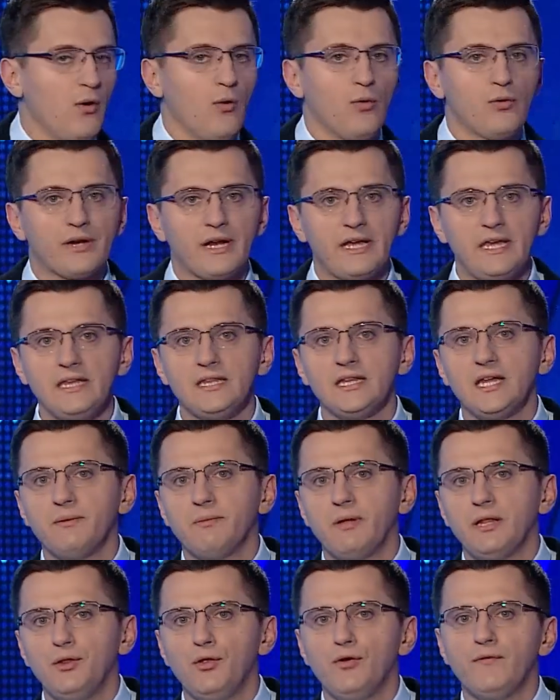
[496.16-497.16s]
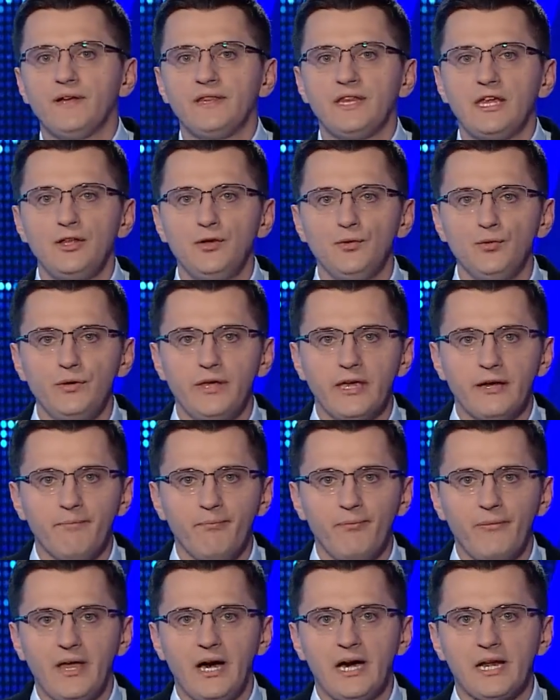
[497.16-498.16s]
Украина и Молдова на юге,
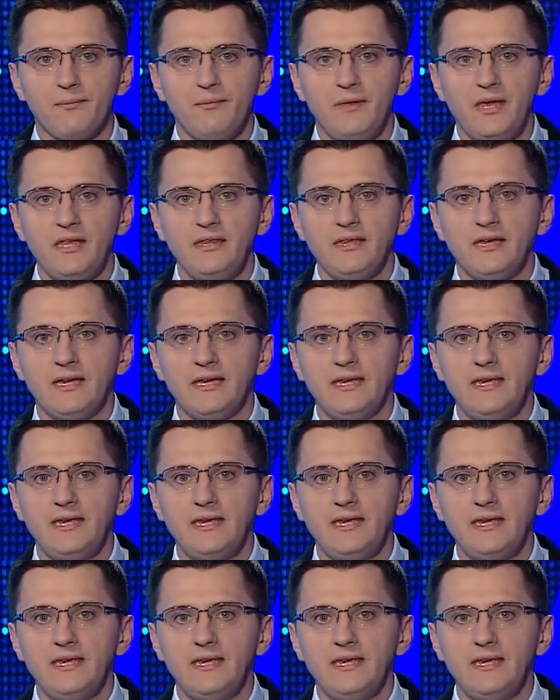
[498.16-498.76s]
Армения